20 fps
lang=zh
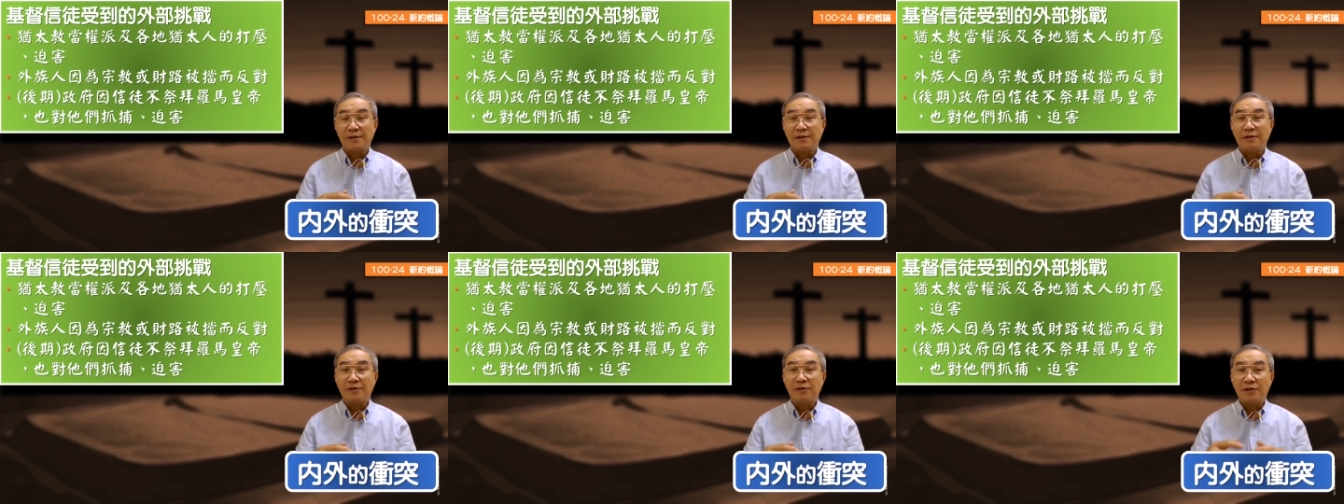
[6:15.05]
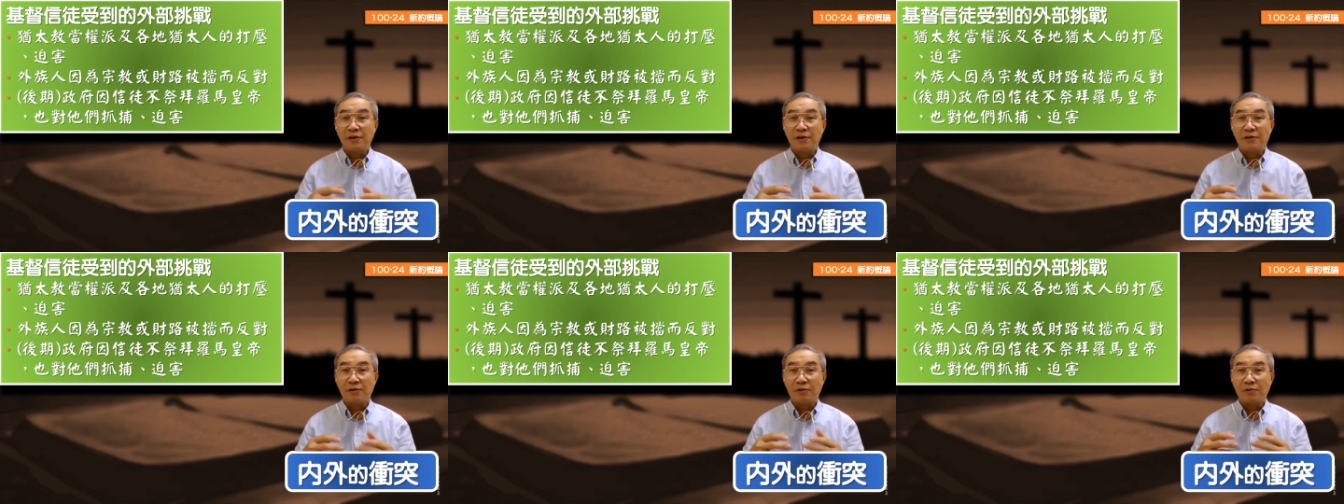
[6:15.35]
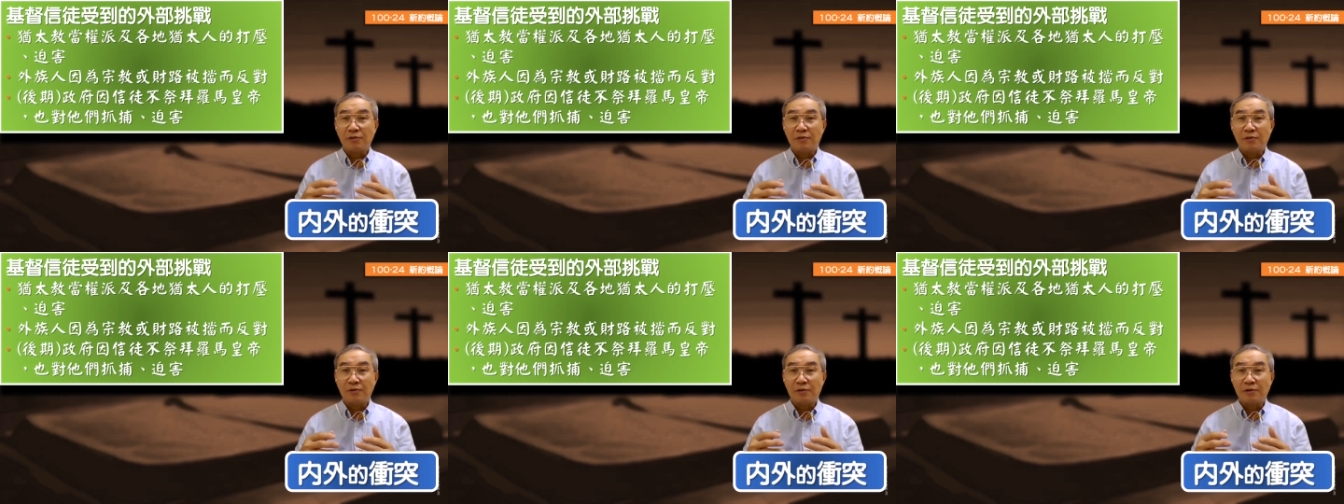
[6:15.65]
因为
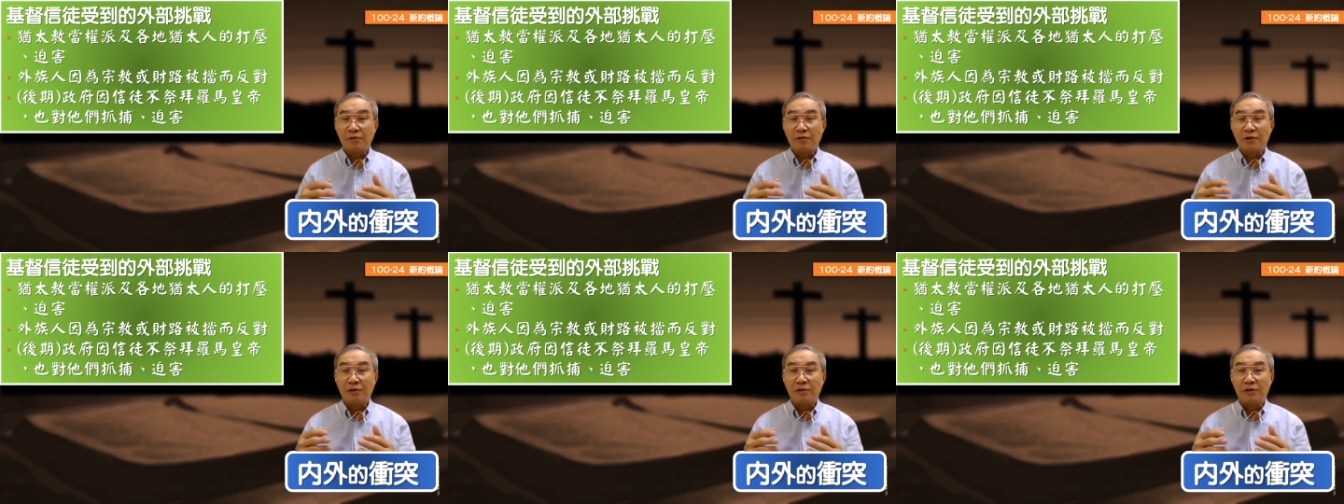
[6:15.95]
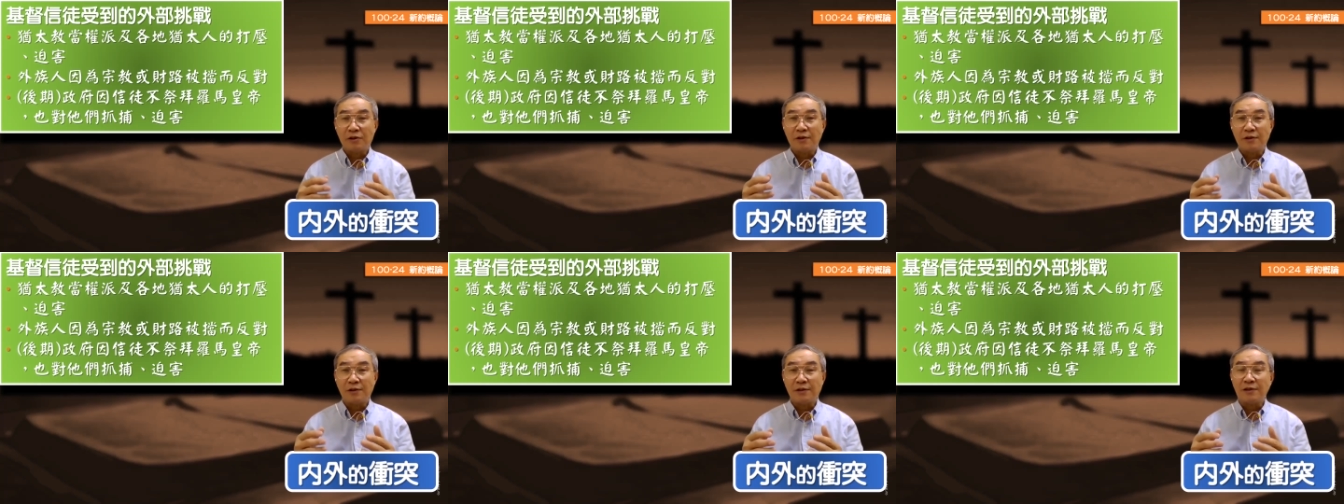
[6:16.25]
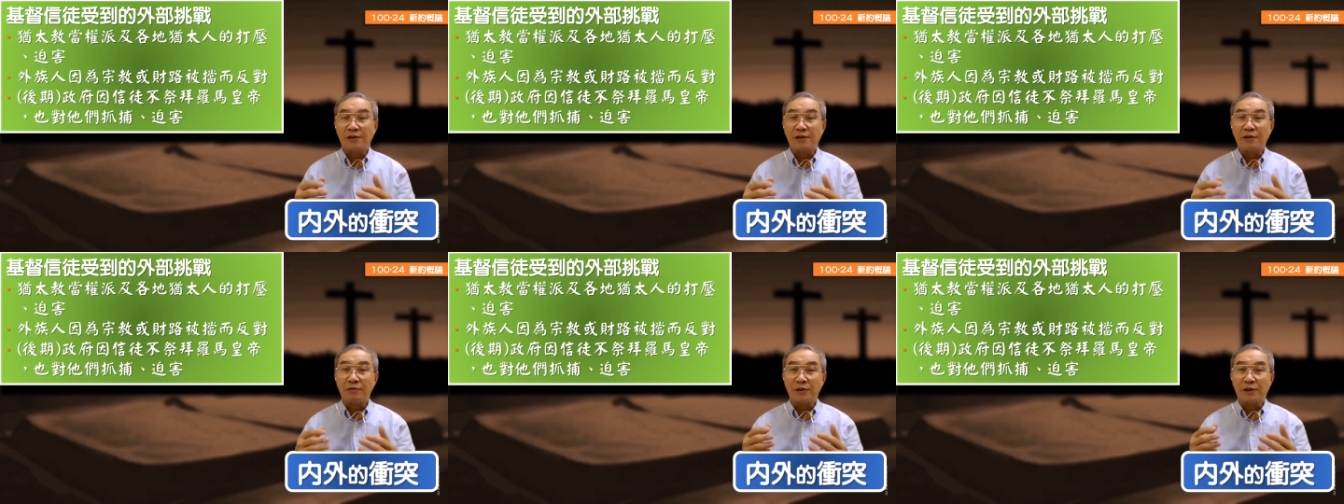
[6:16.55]
宗宗教祭祀
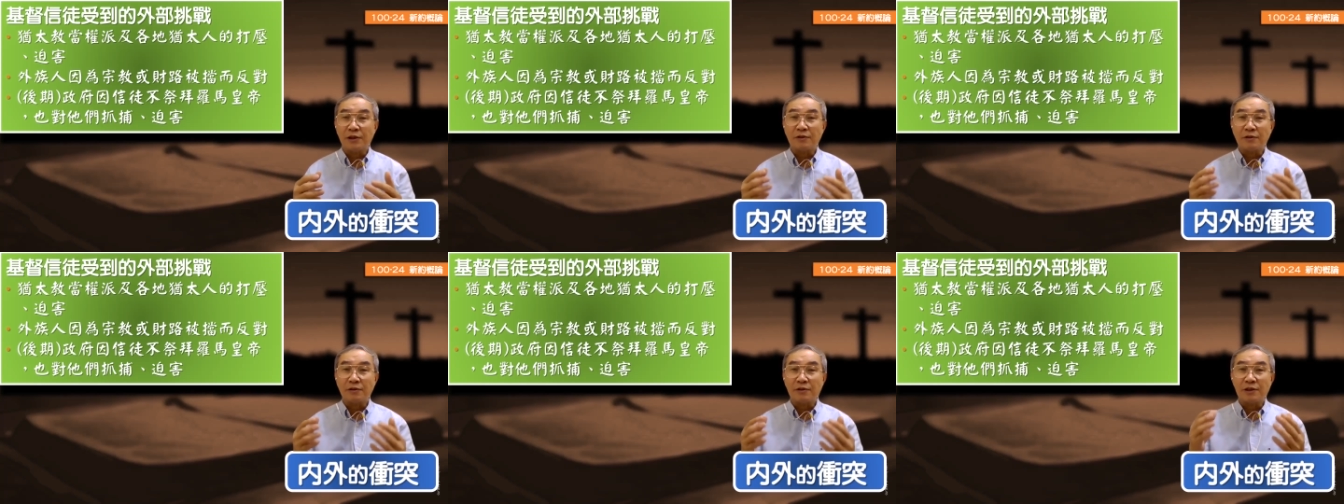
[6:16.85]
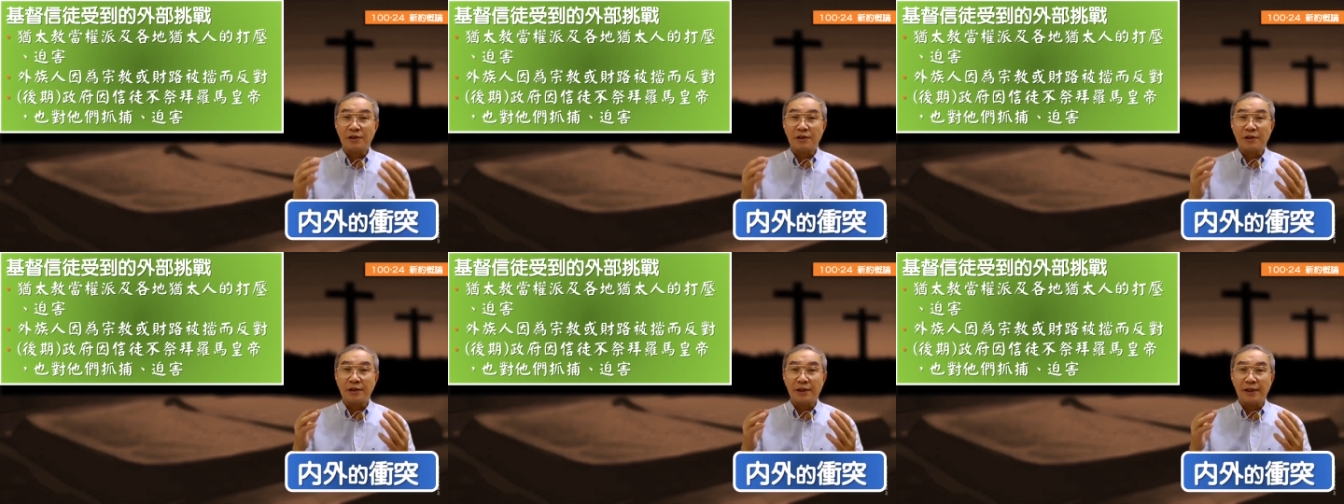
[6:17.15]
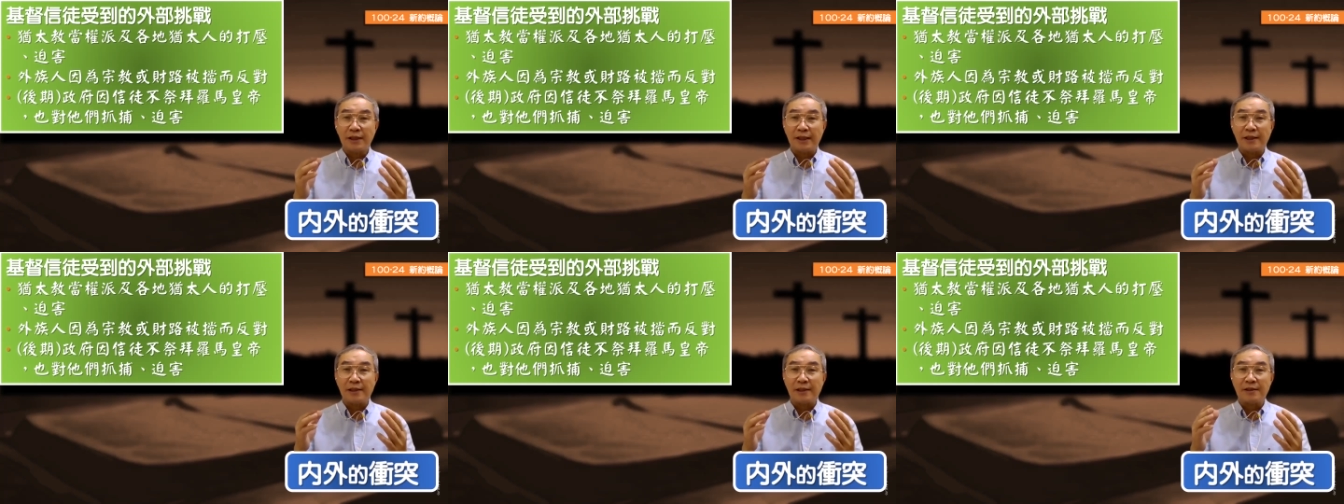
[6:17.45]
基本上就是一个
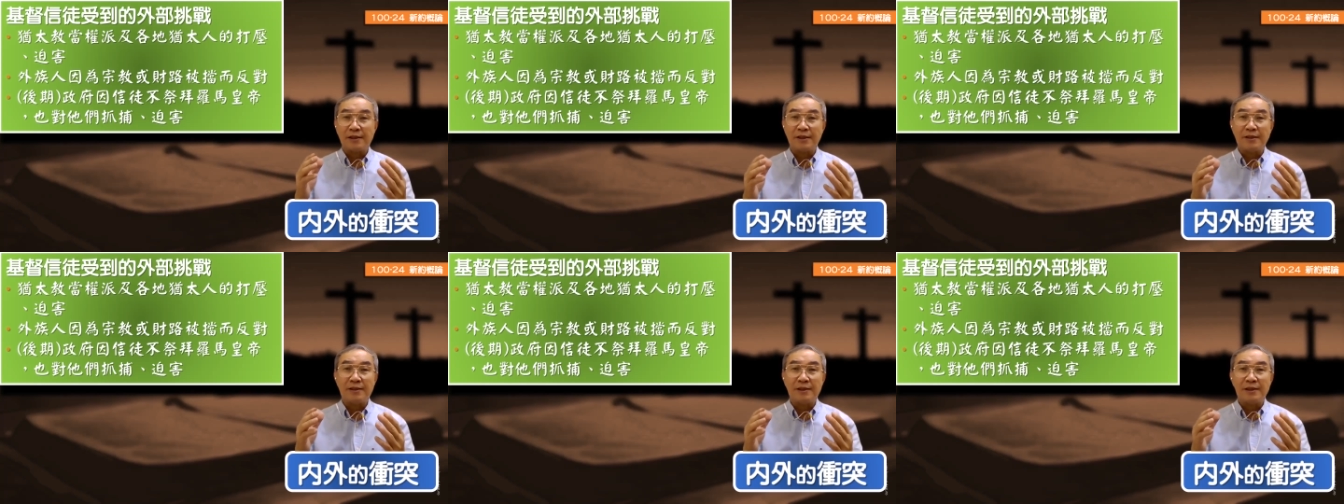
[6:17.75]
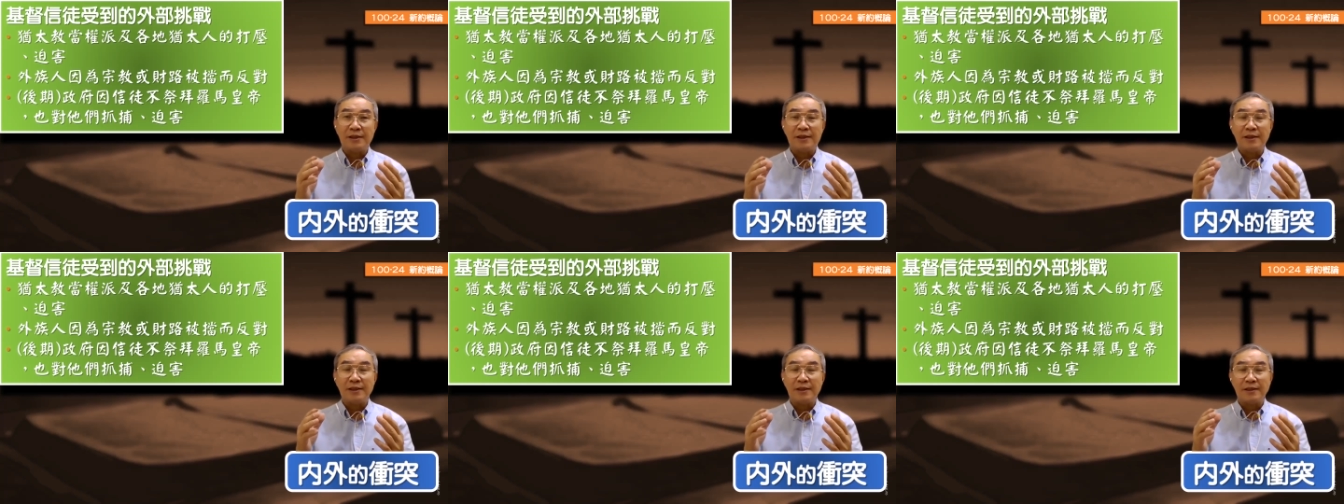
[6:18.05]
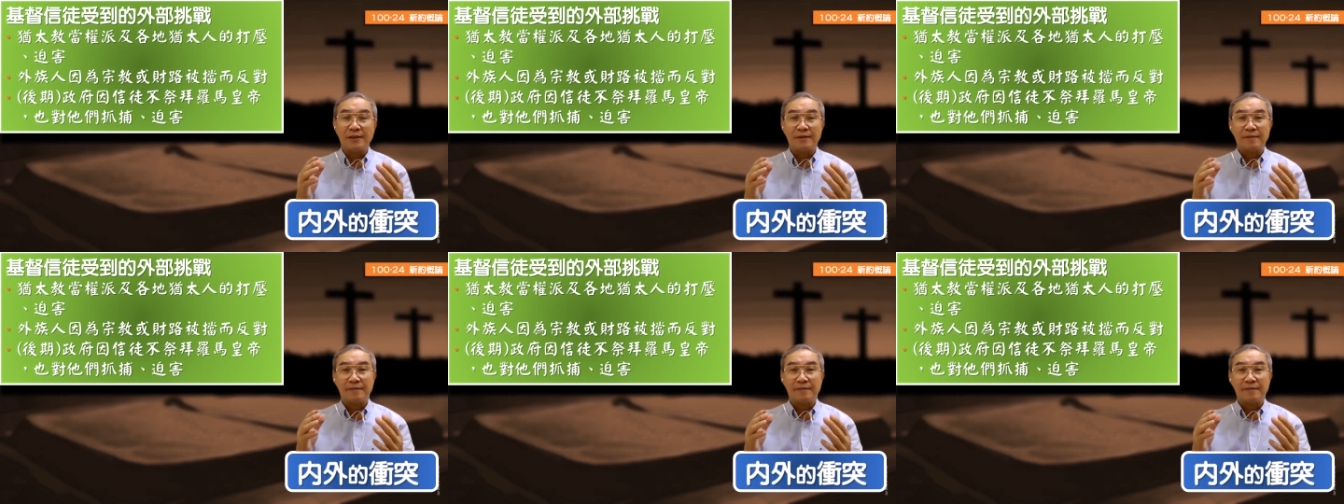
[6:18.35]
啊经济